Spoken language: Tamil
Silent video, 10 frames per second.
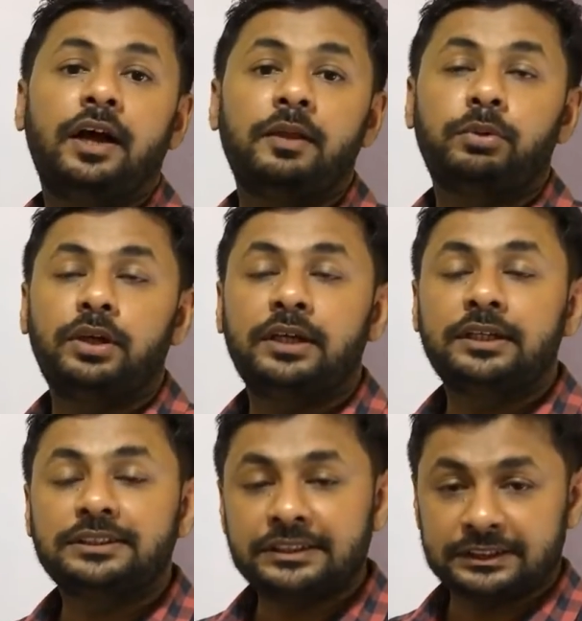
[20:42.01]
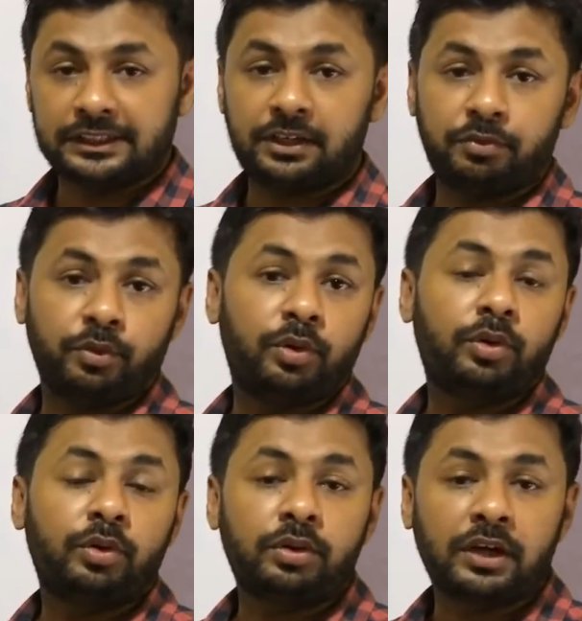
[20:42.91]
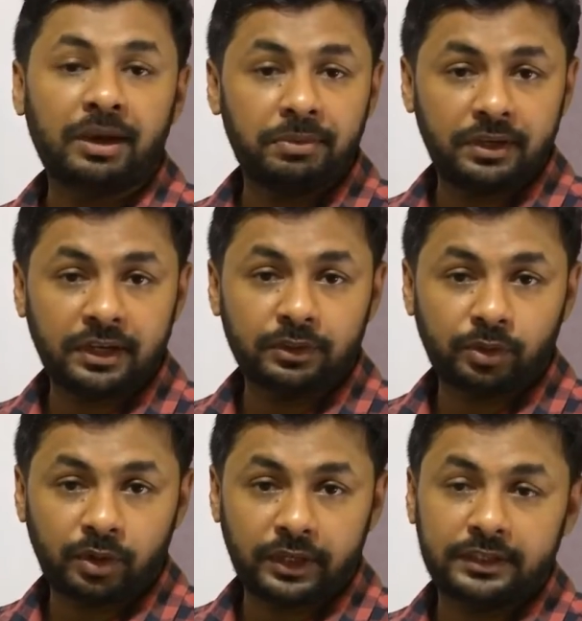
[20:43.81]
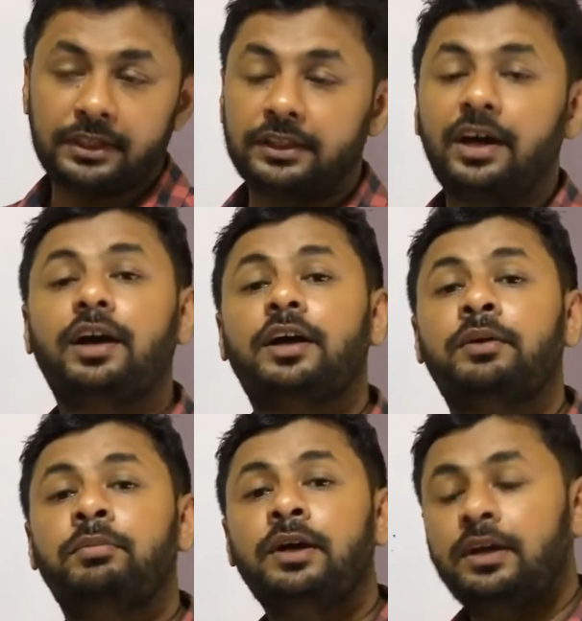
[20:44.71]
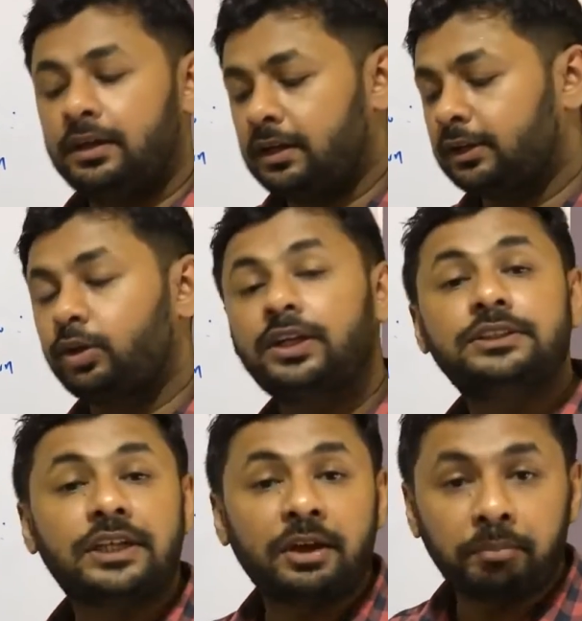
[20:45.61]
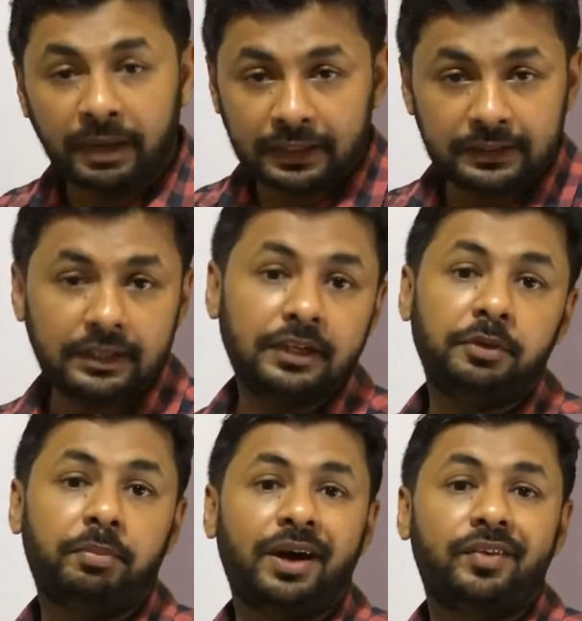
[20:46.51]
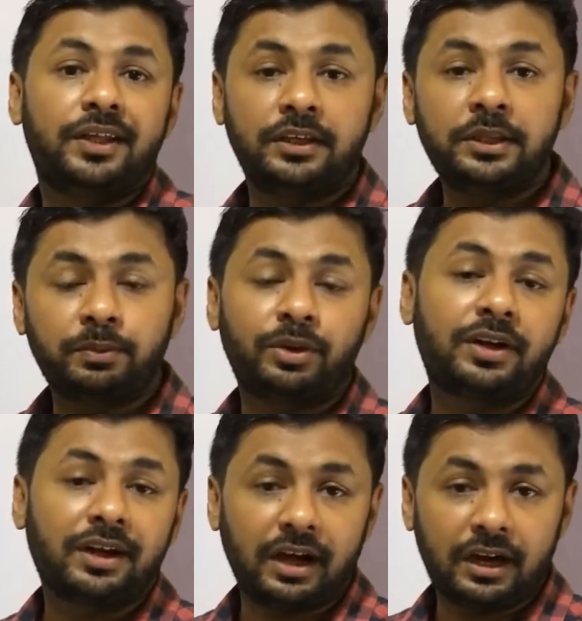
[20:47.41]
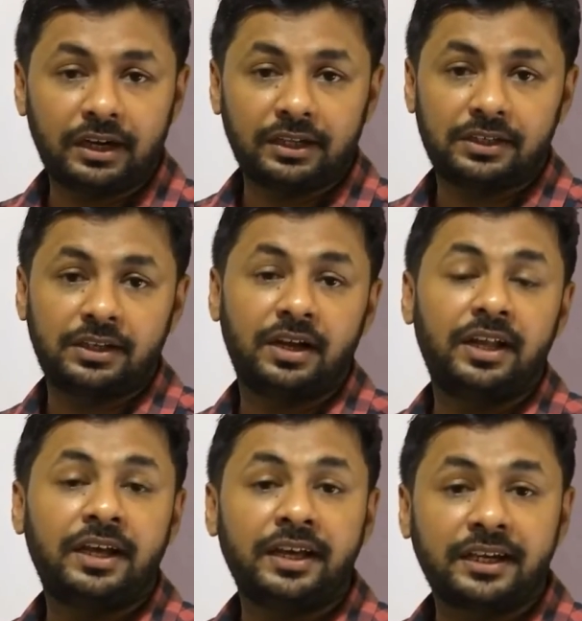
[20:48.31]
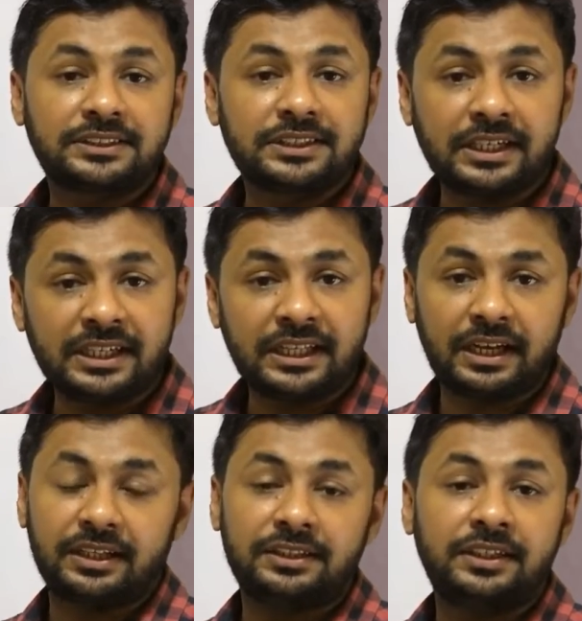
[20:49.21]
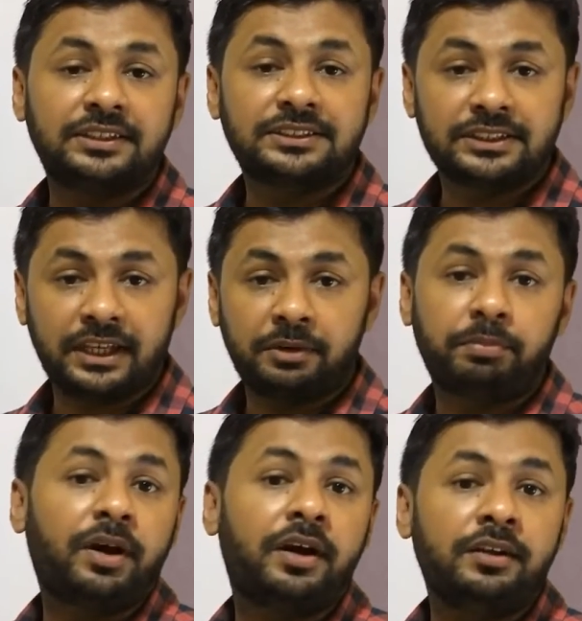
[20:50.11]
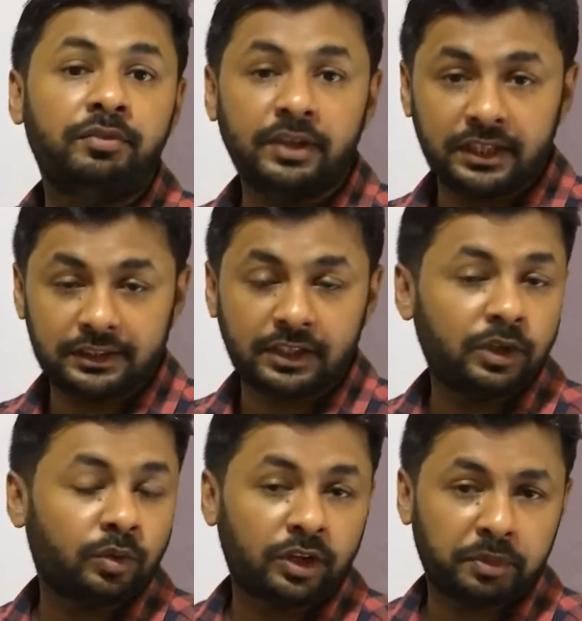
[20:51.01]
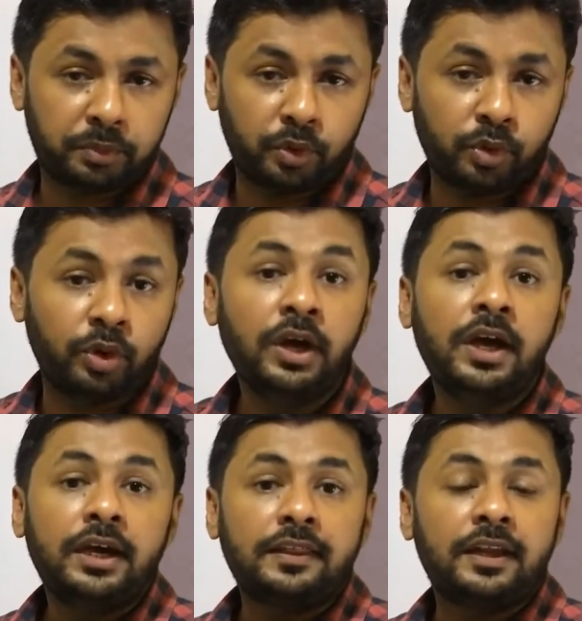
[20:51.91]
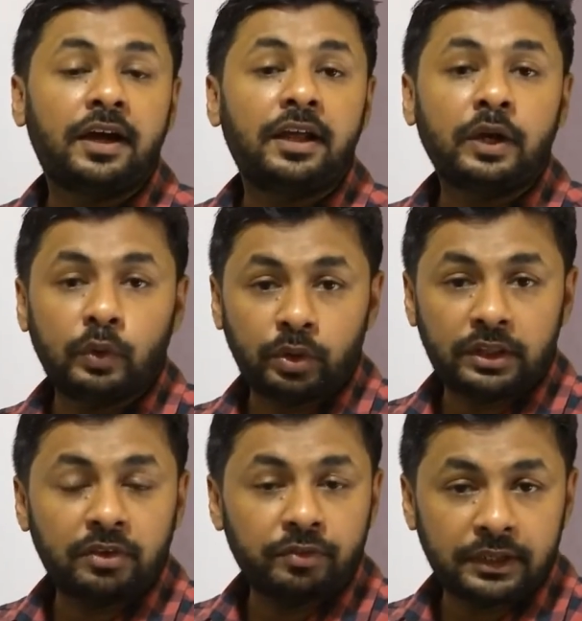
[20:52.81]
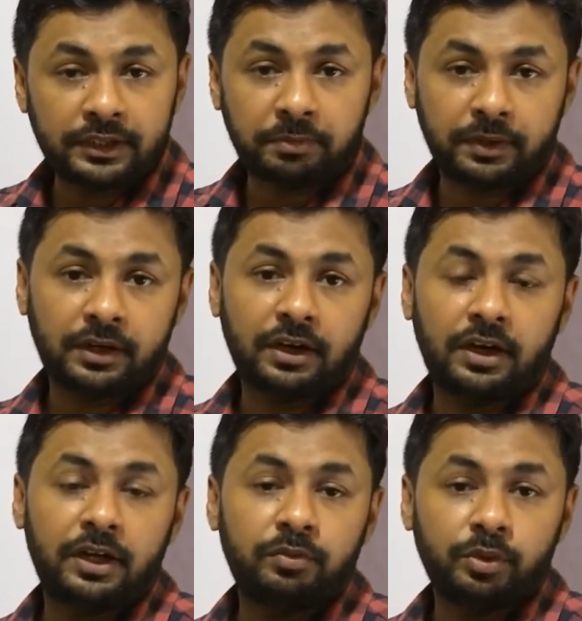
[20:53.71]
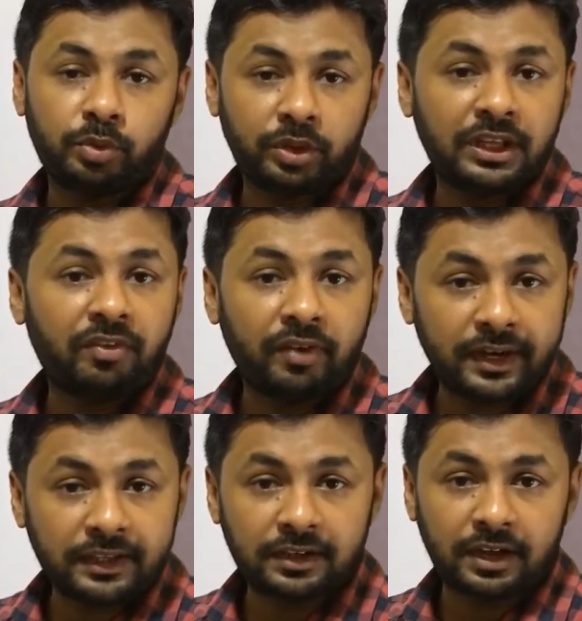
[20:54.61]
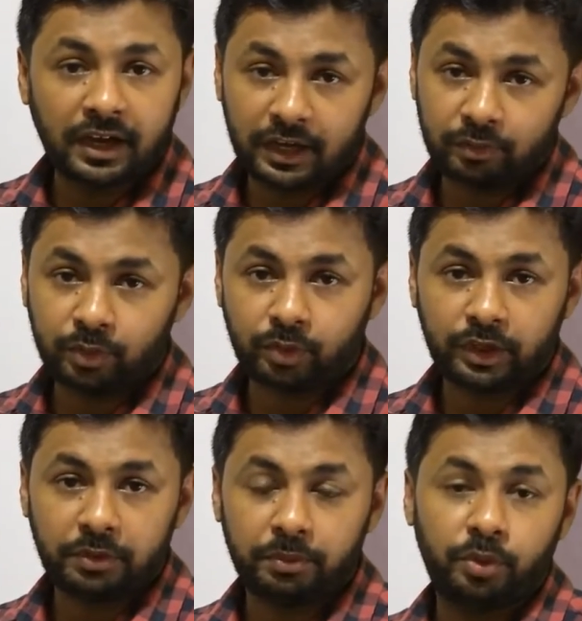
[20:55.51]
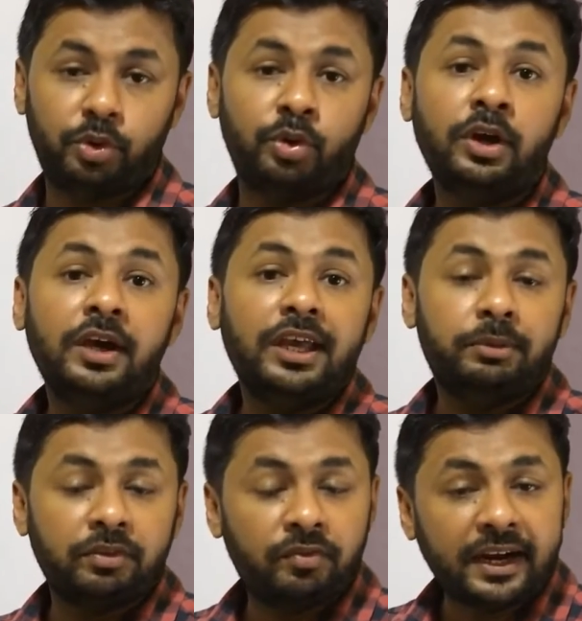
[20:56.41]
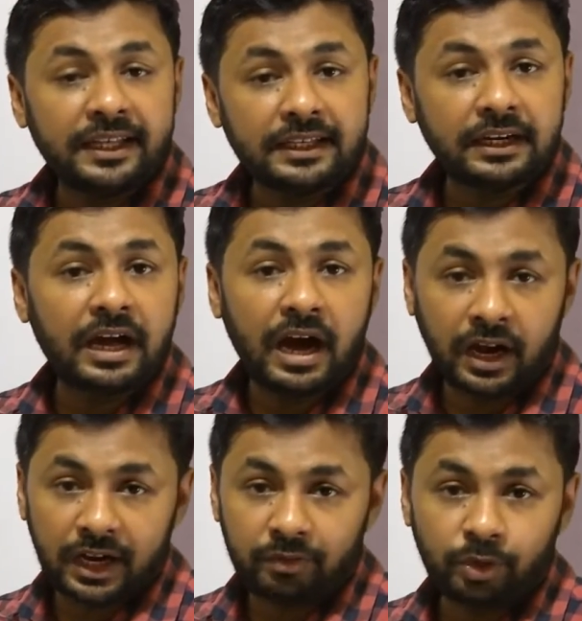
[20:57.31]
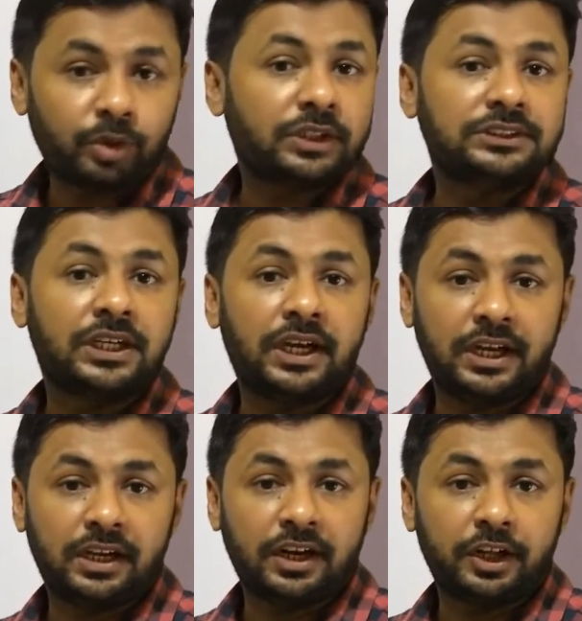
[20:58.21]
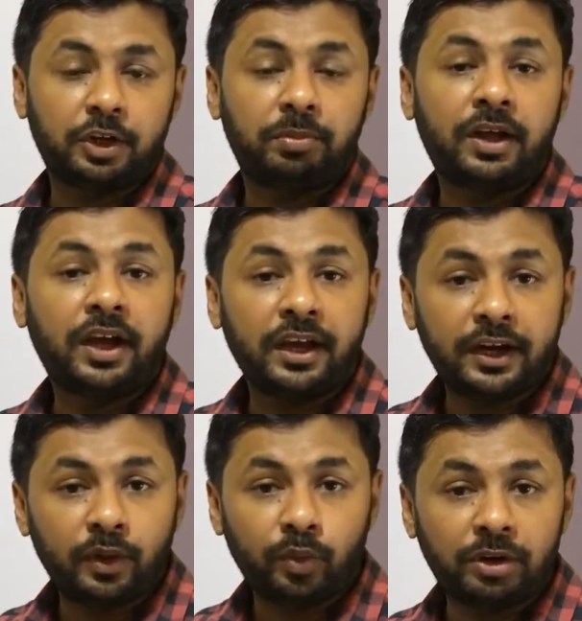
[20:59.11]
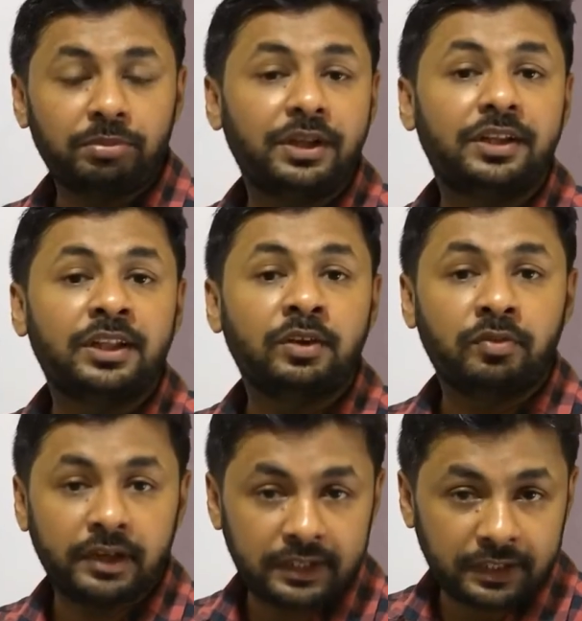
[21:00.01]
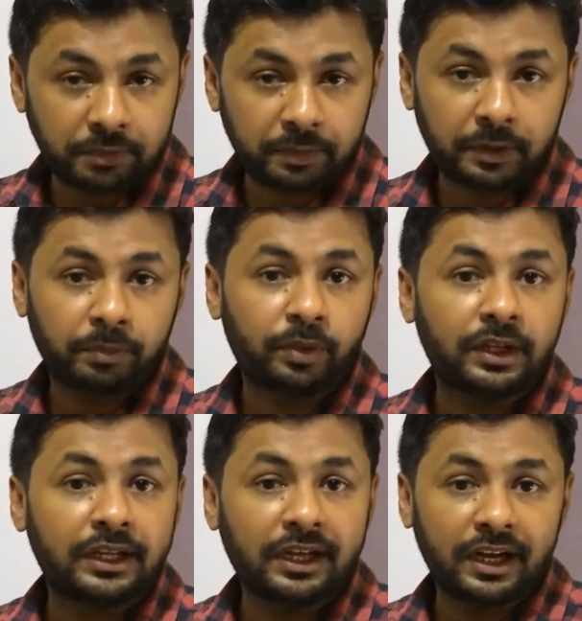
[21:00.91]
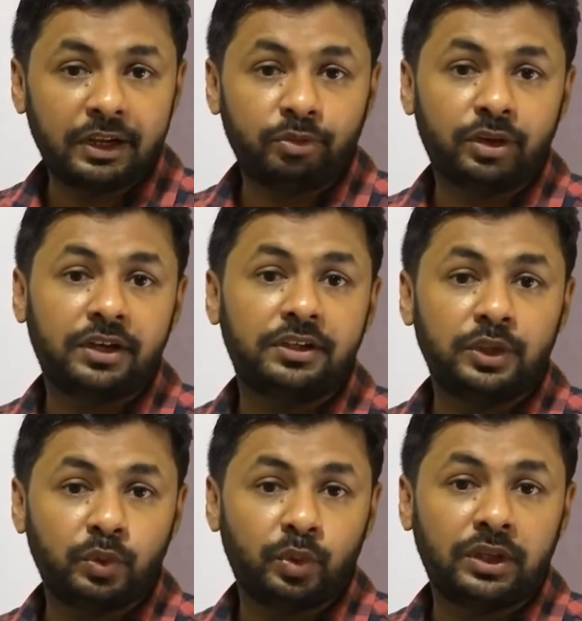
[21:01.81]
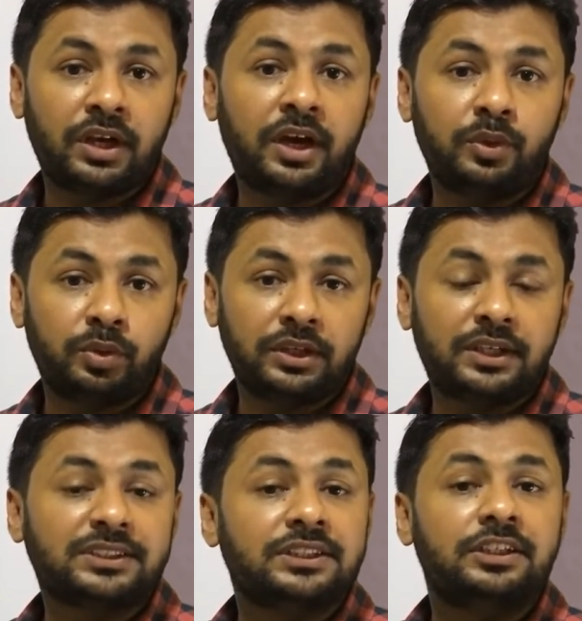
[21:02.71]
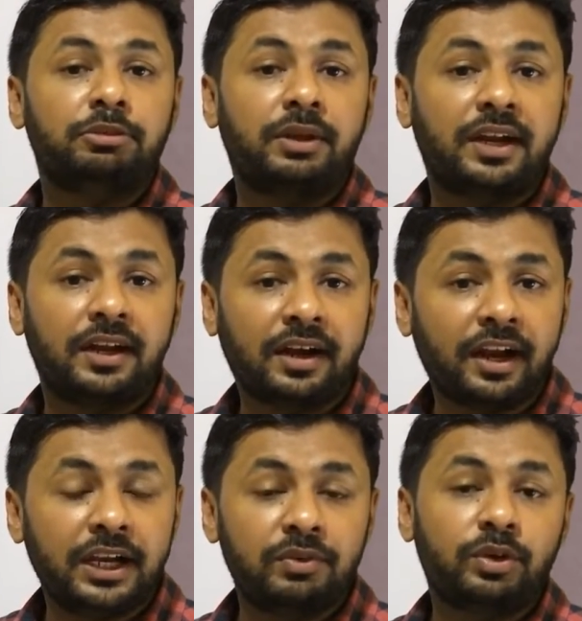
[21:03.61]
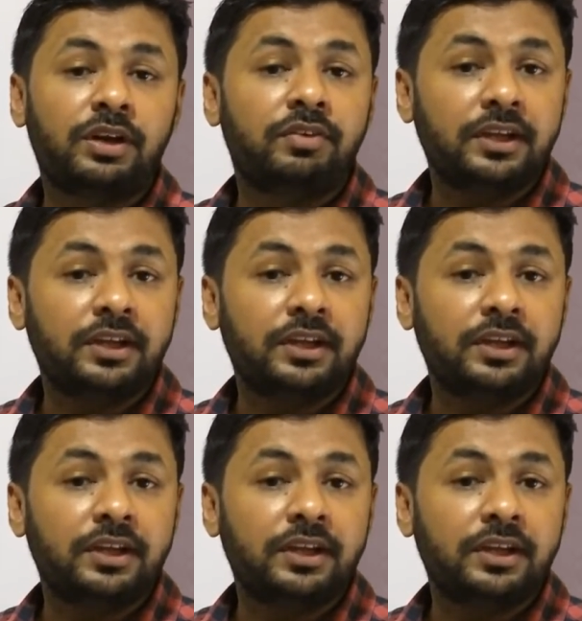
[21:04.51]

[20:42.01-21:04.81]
அதே போல் சிசிஎல் ஃபோ கார்பன் நாட் குளோரைட்டோட தாக்கம் தொடர்ச்சியான மருந்துகளின் பாவனை இது போன்ற காரணங்களினால் எங்களோட சிறுநீரகத்திட செயற்பாடு வினைத்திறன் குறைய போகுது இதனால் குருதியை ஃபில்டர் பண்ணுற அளவு குருதியை வடிக்கிற அளவு குறைய போகுது இப்படி வடிக்கிற அளவு குறைஞ்சா என்ன நடக்கும்னா எங்களோட உடம்புலேருந்து வெளியேற்றப்பட போகிற கழிவுகள் யூரியா யூரிக் ஆசிட் இந்த மாதிரியான கழிவுகள்